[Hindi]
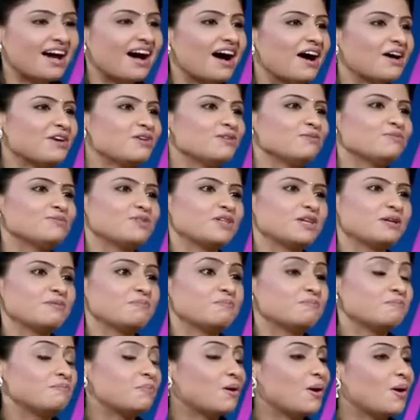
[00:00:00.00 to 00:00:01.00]
अनूप जी
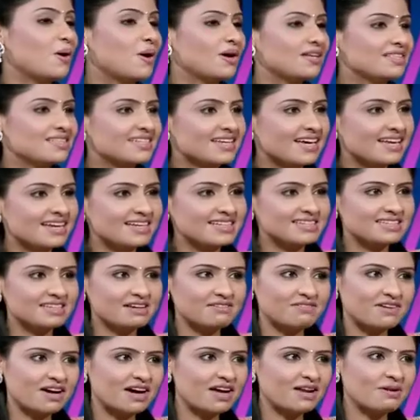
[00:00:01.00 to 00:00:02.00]
बहुत सारे
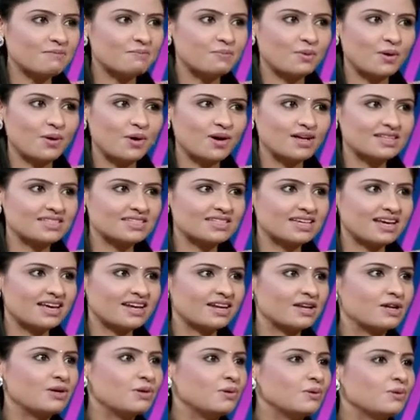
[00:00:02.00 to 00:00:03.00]
सवाल बहुत
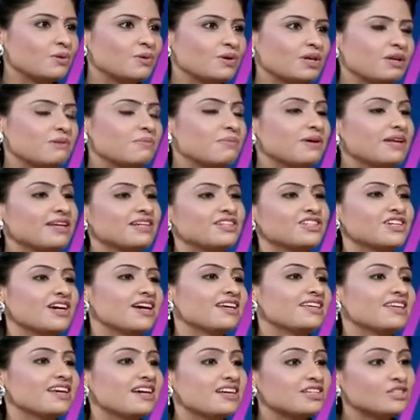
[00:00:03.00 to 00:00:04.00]
सारे लोगों की
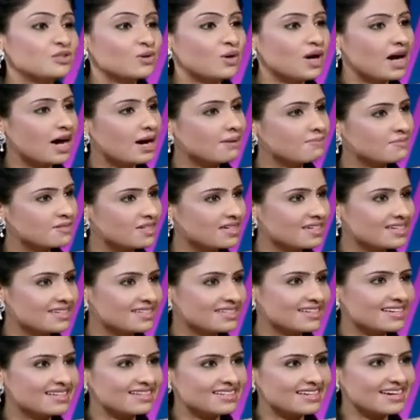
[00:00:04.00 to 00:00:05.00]
परेशानियां जो आपसे
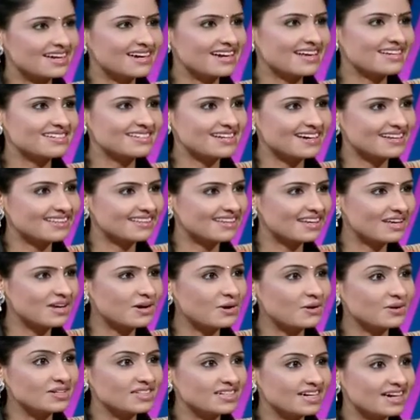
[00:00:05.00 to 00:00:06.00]
डिस्कस करना चाहते हैं
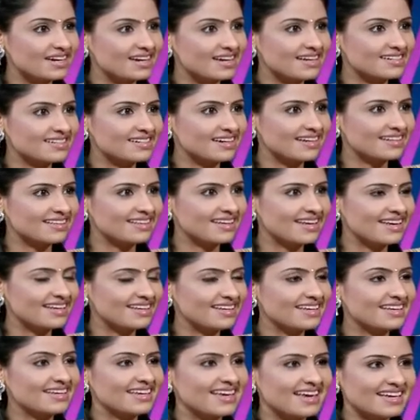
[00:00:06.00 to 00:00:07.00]
और जानना चाहते हैं
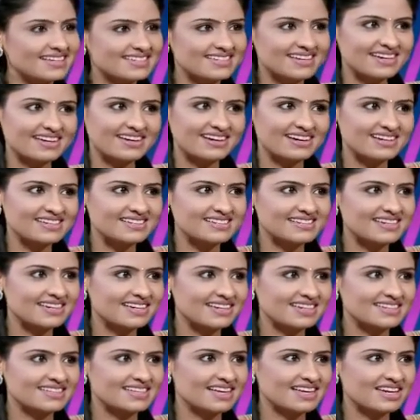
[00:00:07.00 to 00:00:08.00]
कि कैसे क्रिस्टल
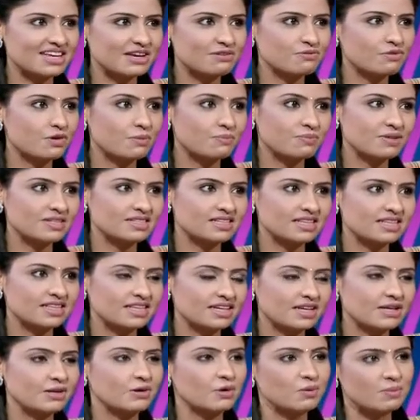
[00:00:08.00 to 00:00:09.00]
के ज़रिए वो अपनी
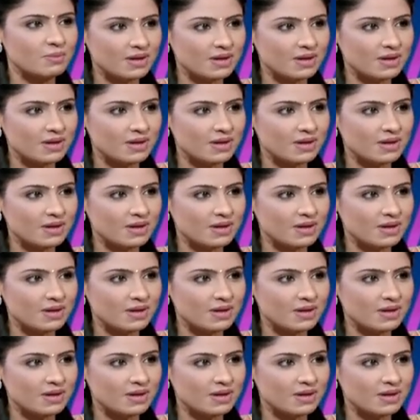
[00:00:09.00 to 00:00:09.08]
ज़िंदगी को